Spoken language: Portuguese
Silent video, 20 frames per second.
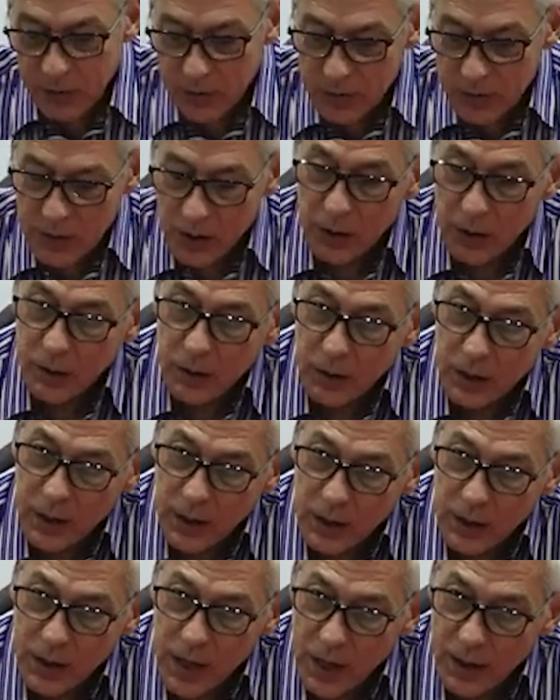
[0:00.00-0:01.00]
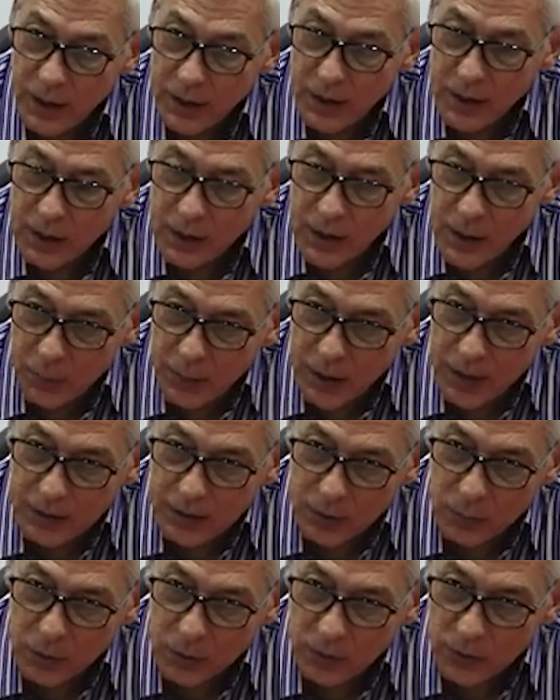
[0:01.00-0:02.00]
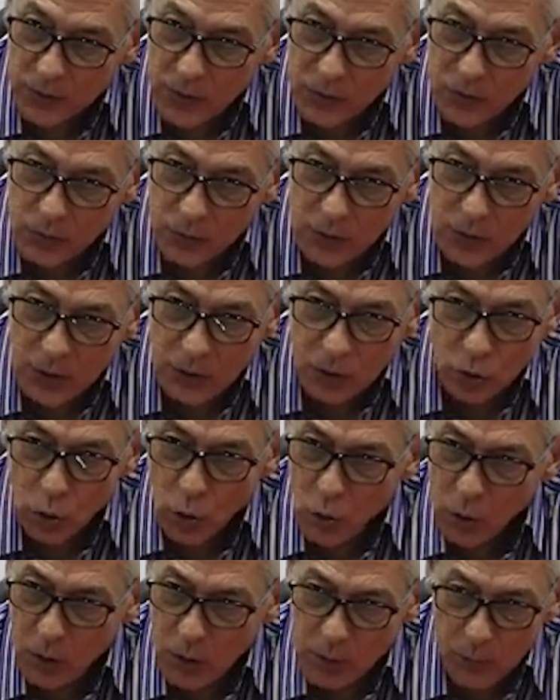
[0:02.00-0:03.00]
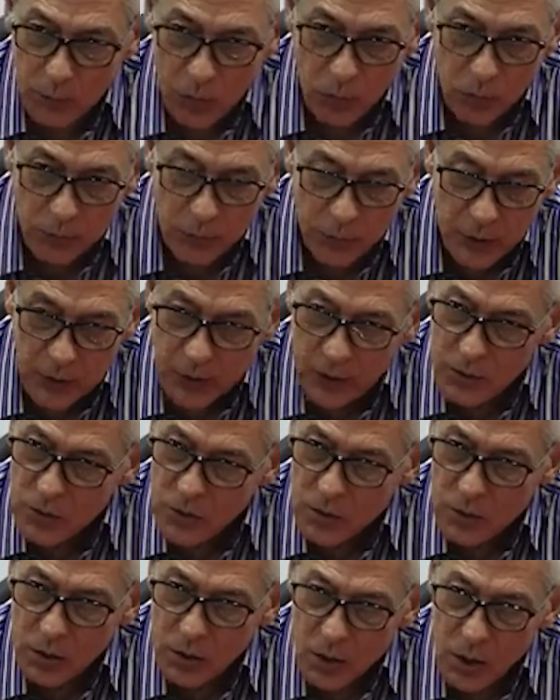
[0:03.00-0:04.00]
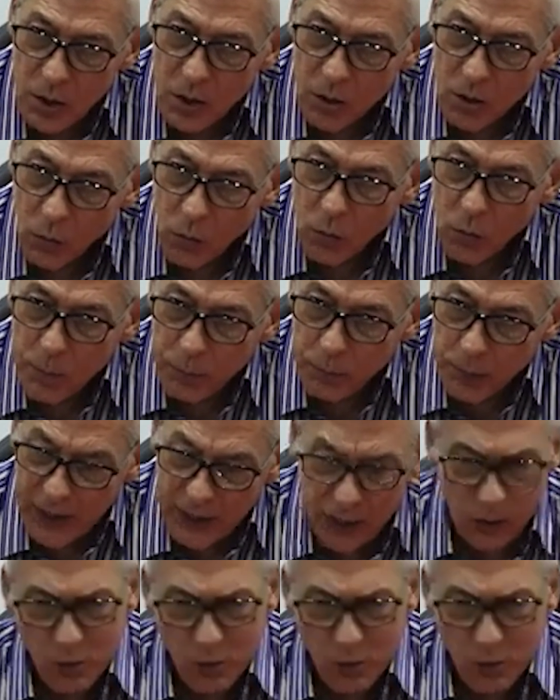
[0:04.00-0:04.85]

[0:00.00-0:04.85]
Se você reclamar da professora, normalmente o pai.